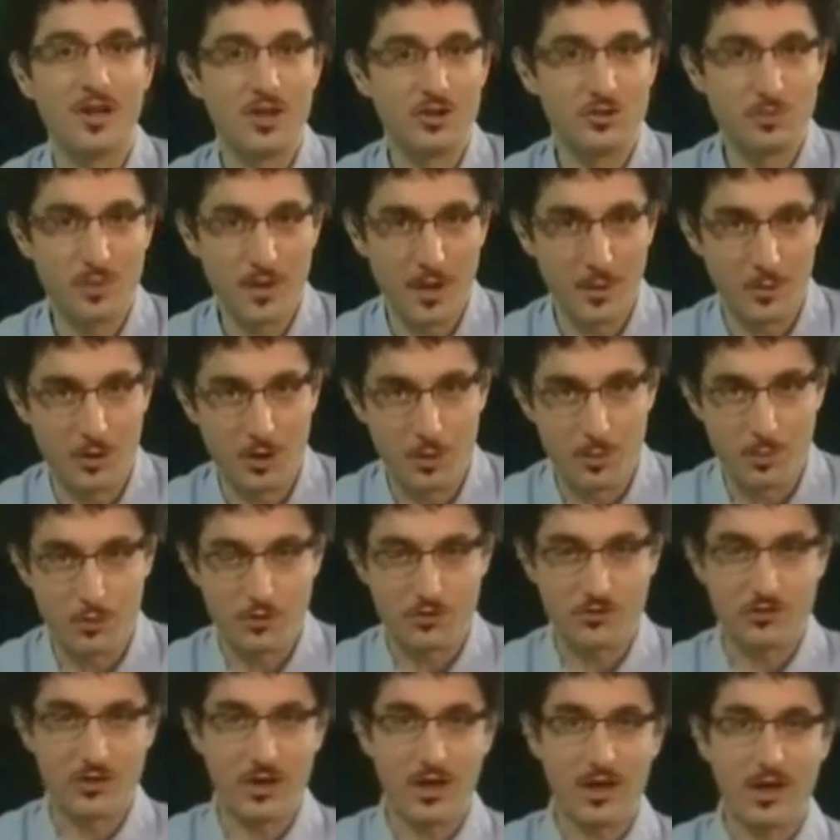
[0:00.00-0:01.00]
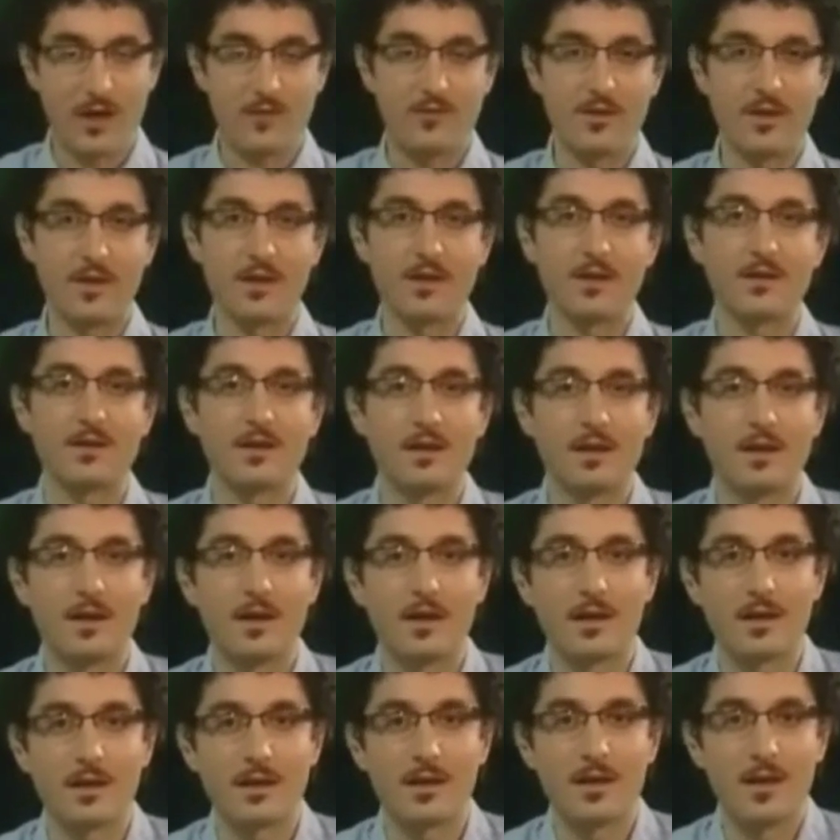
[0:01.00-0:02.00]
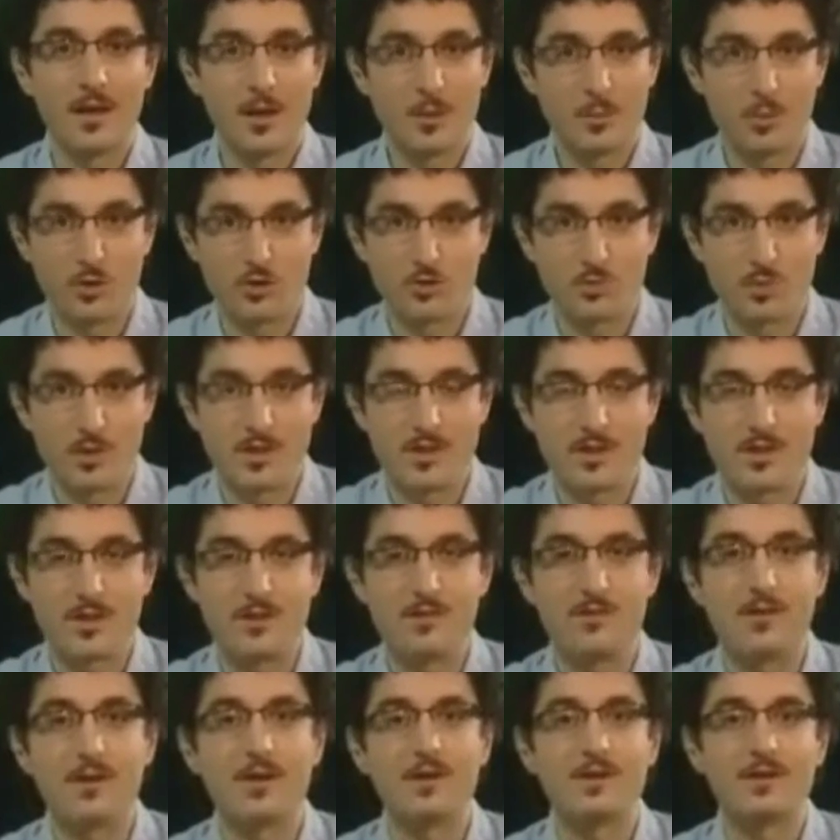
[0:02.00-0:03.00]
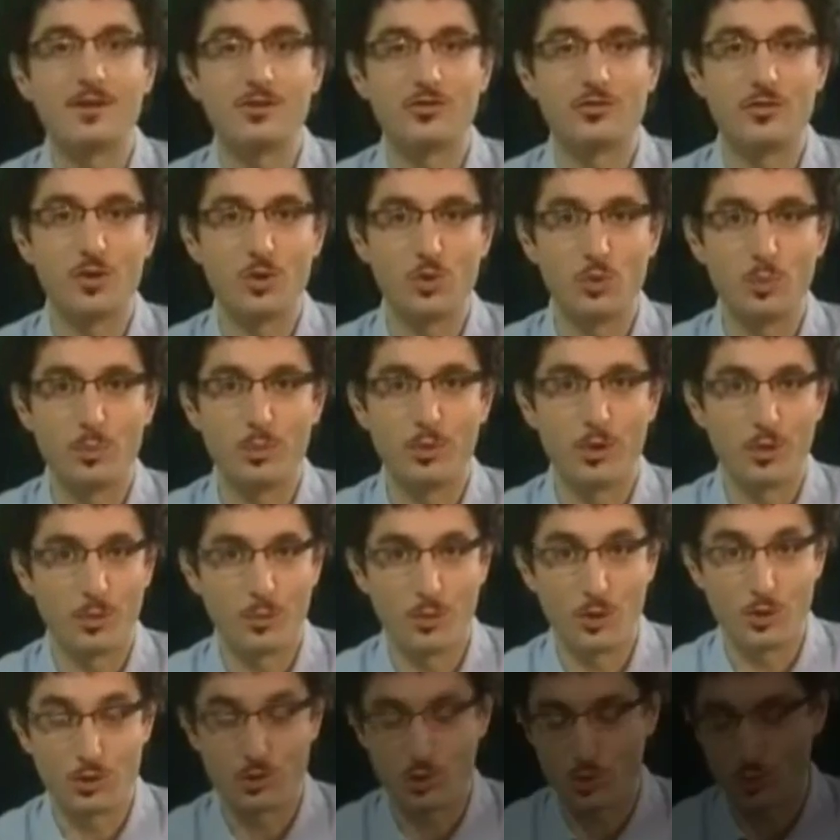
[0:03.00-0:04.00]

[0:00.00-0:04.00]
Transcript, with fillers: speriamo che possa avere delle prospettive di sviluppo molto